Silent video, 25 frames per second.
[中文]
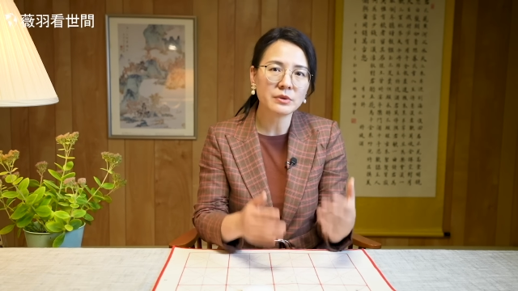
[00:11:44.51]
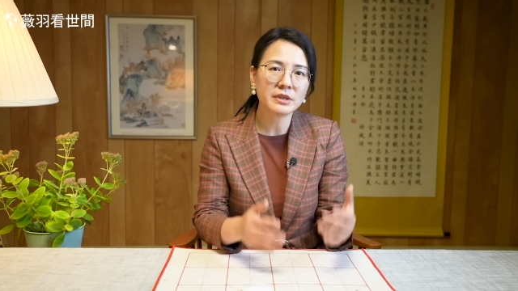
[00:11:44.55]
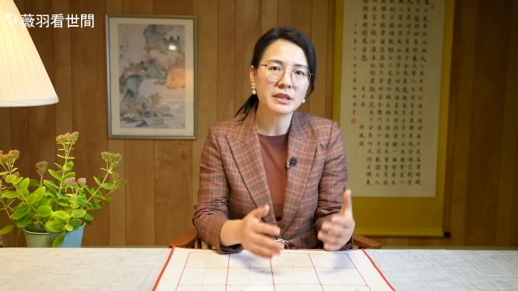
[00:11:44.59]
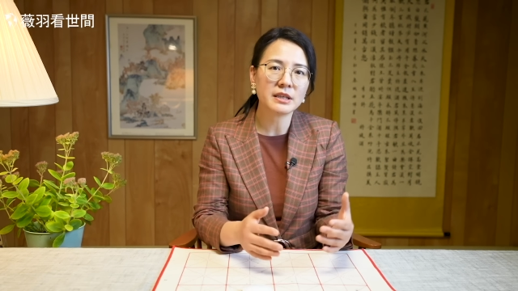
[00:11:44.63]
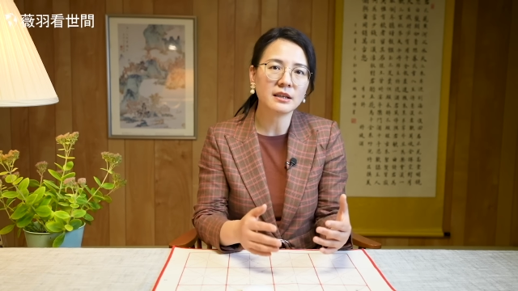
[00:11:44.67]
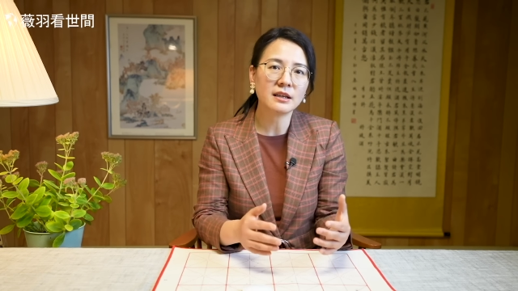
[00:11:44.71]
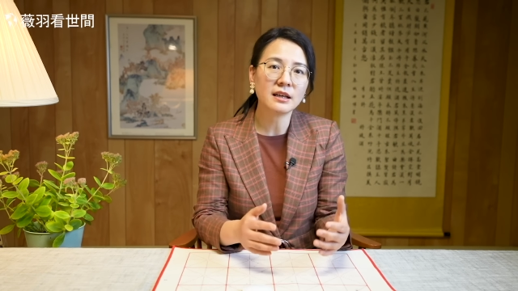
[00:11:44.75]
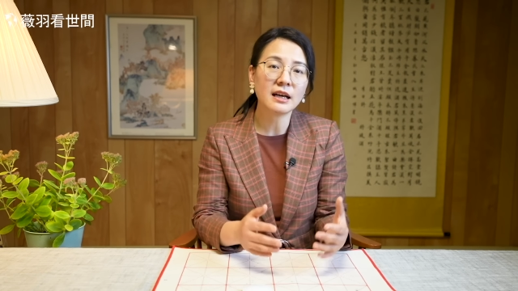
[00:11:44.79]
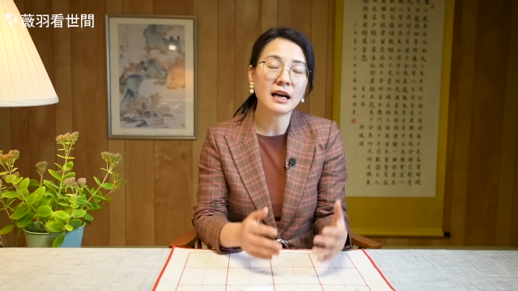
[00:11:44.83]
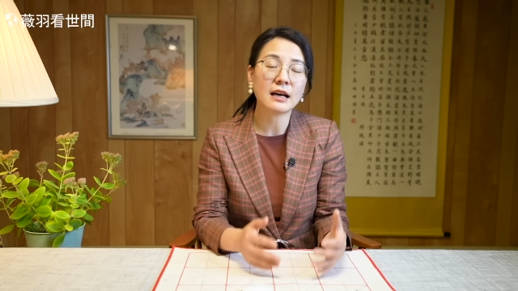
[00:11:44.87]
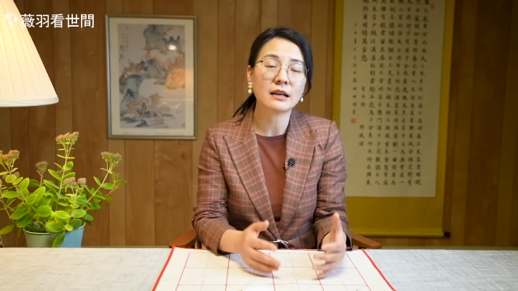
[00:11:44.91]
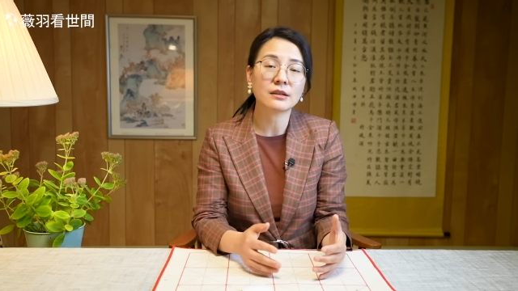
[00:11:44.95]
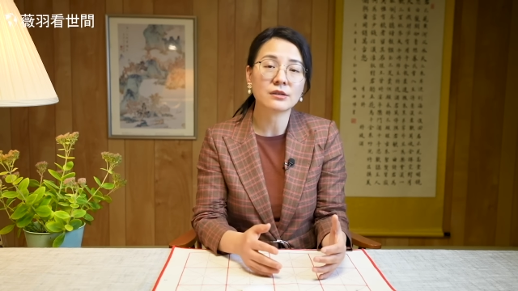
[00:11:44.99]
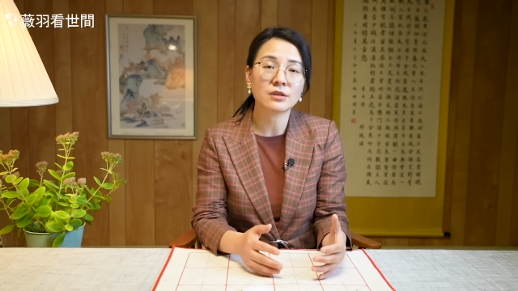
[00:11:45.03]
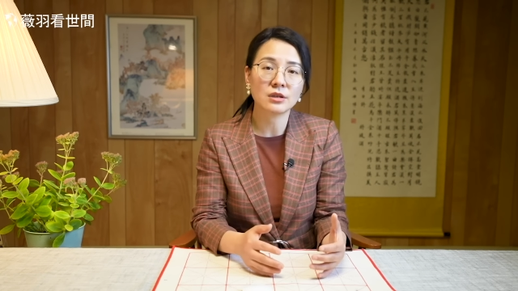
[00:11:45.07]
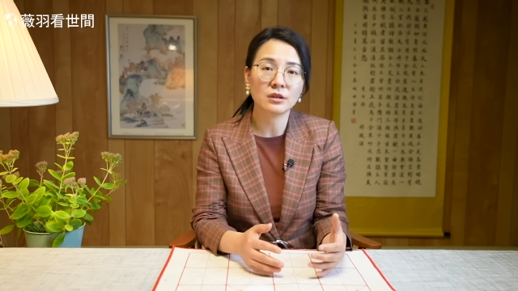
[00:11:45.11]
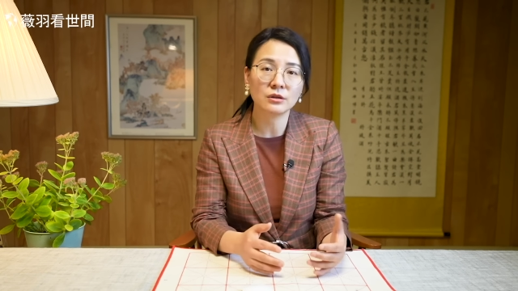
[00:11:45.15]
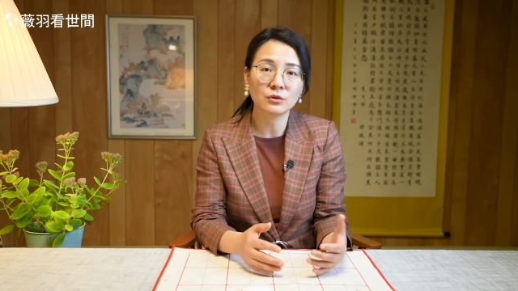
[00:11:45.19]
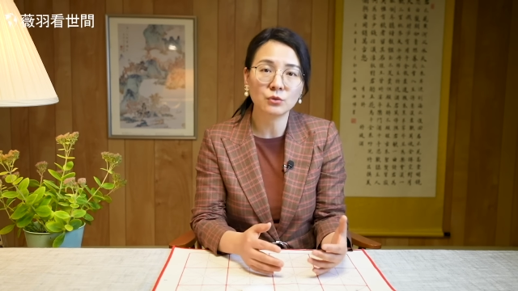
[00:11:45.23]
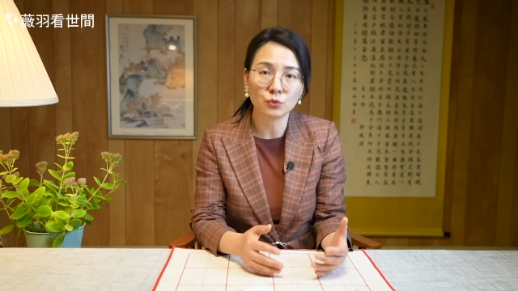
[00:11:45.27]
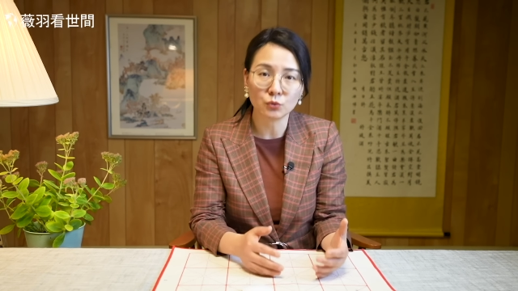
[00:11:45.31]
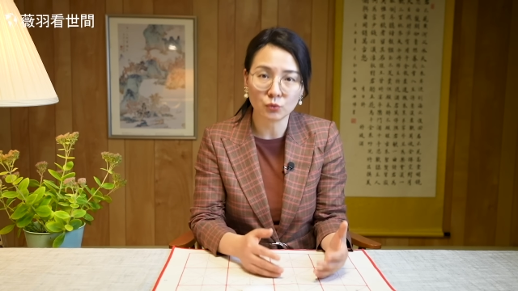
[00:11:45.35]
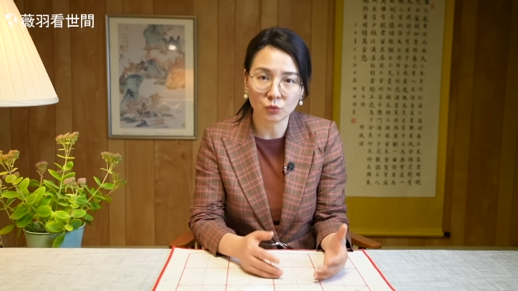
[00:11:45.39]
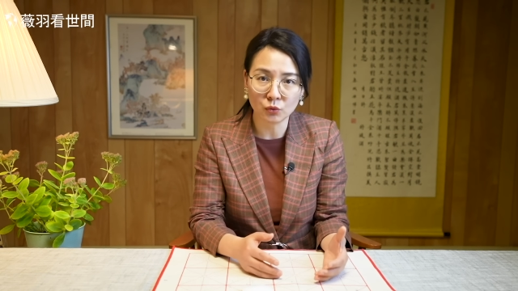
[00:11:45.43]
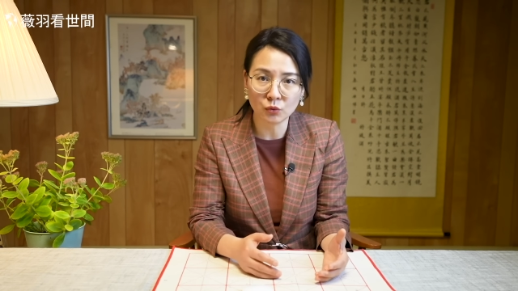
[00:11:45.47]
型卡车
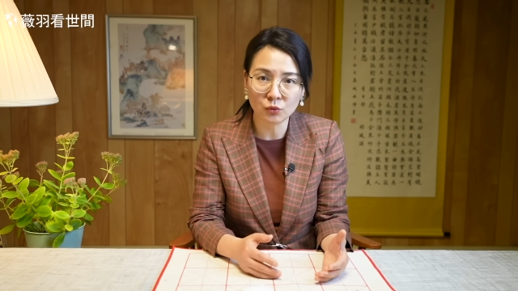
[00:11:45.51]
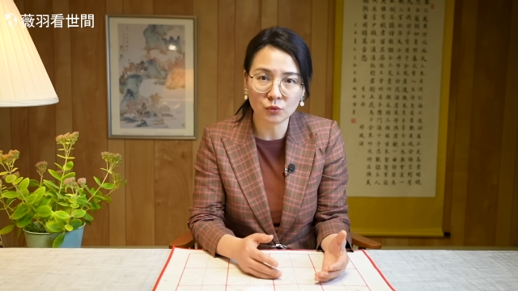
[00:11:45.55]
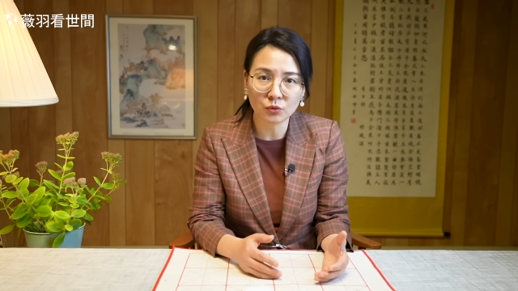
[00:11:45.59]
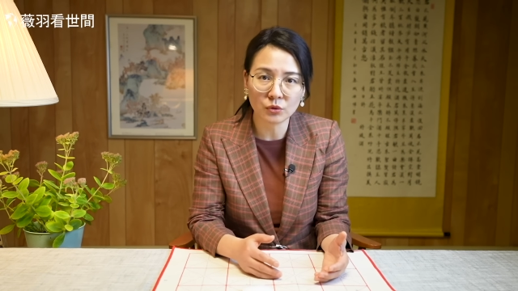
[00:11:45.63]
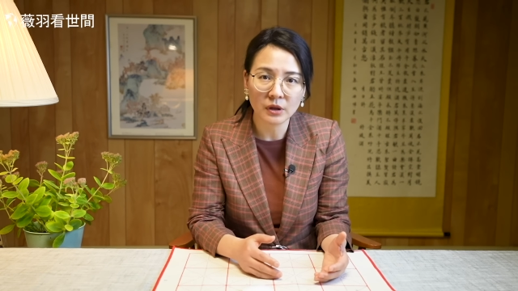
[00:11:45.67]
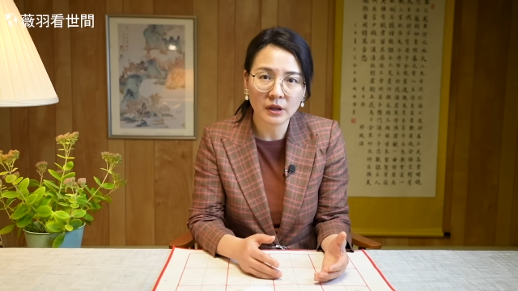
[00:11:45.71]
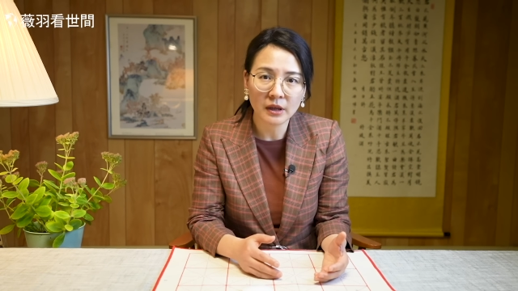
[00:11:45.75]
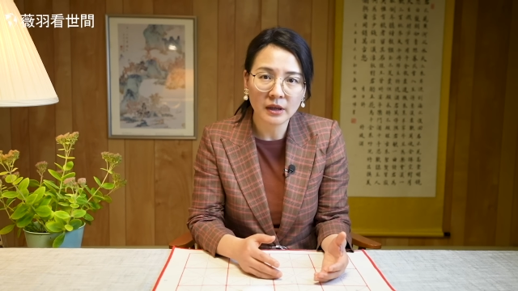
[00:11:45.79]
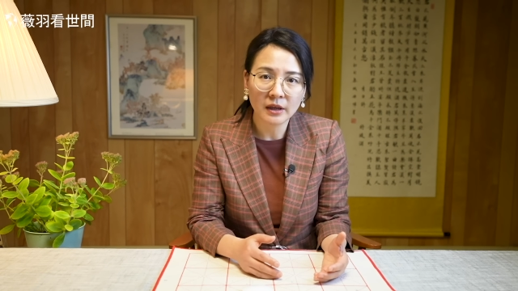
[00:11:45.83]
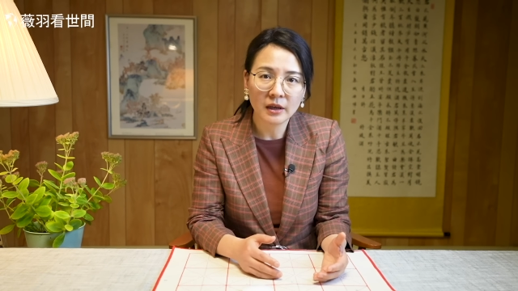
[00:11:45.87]
堵路，